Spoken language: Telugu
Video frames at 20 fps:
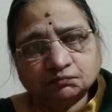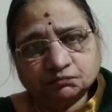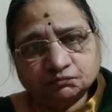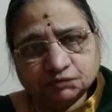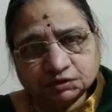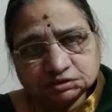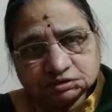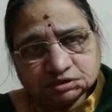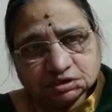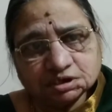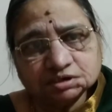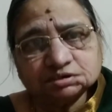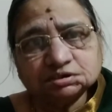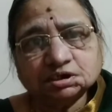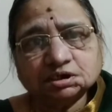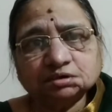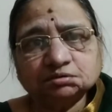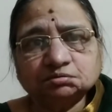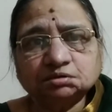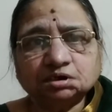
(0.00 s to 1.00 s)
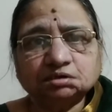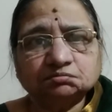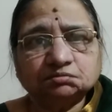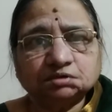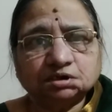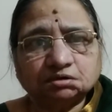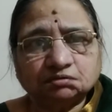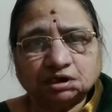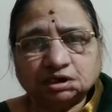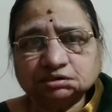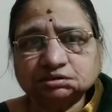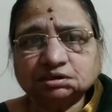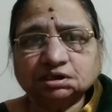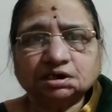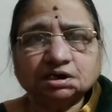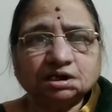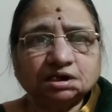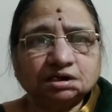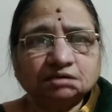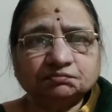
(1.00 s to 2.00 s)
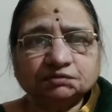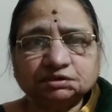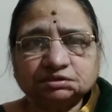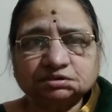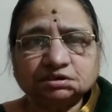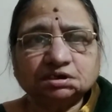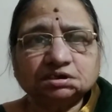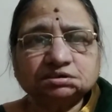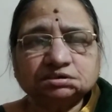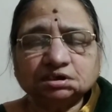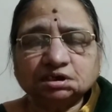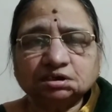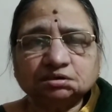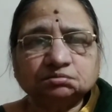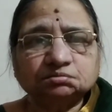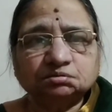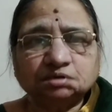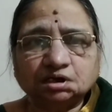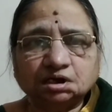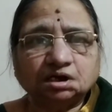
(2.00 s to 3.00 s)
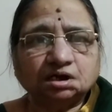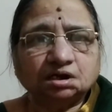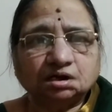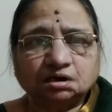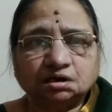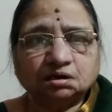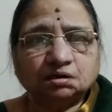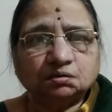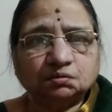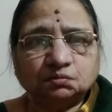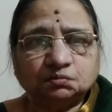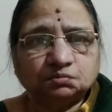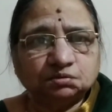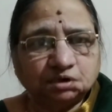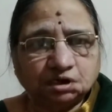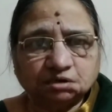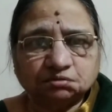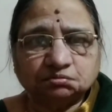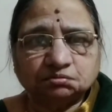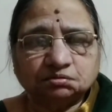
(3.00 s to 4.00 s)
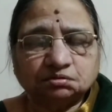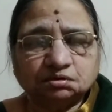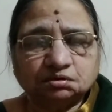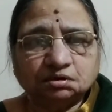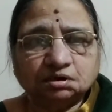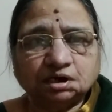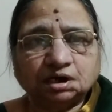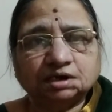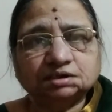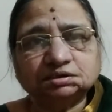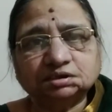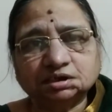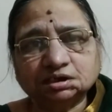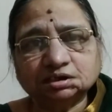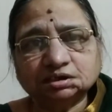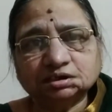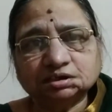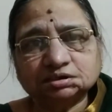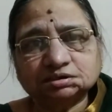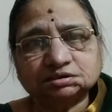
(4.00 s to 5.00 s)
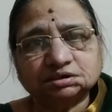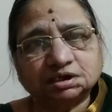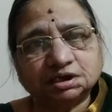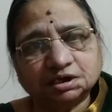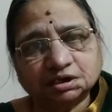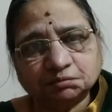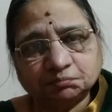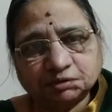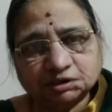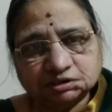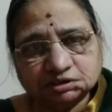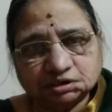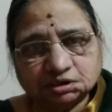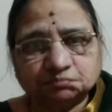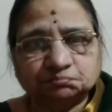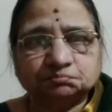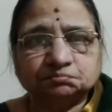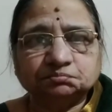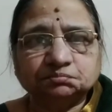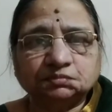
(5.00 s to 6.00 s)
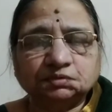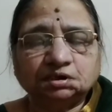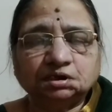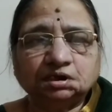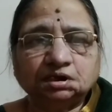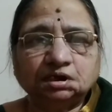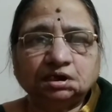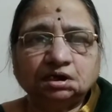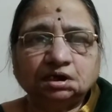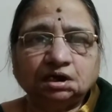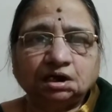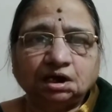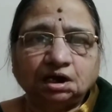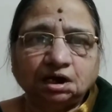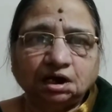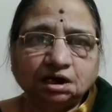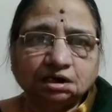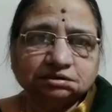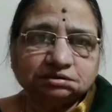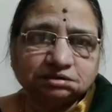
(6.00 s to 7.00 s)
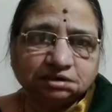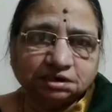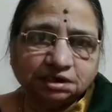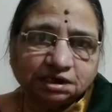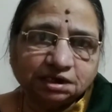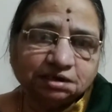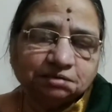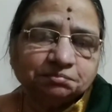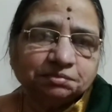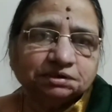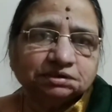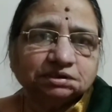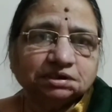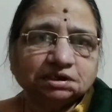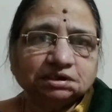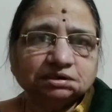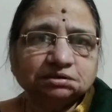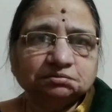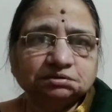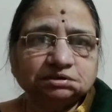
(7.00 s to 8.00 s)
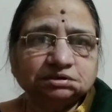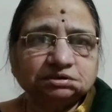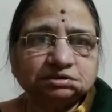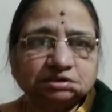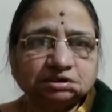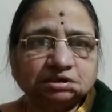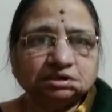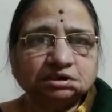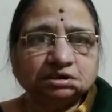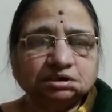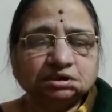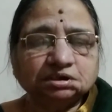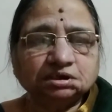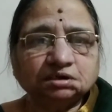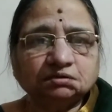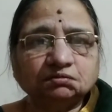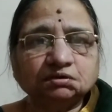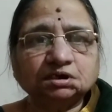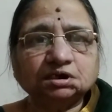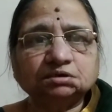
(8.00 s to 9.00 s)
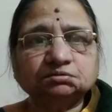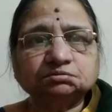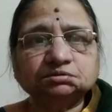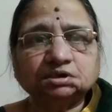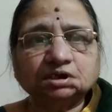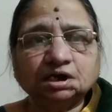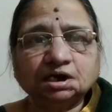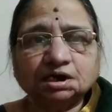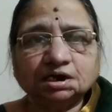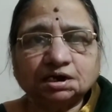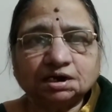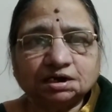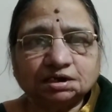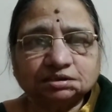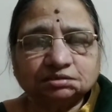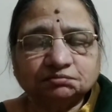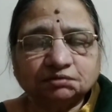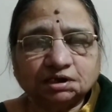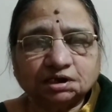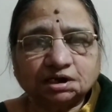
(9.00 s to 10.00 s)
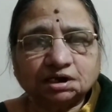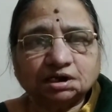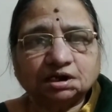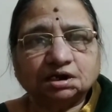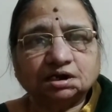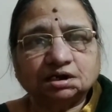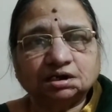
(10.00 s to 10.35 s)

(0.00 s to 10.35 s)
వ్యత్యాసాలు కూడా ఉండవు అంతరాల వ్యత్యాసాలు కూడా ఉండవు అదే స్నేహబంధం ఆ స్నేహబంధాన్ని గురించి ఒక ఉదాహరణ ద్వారా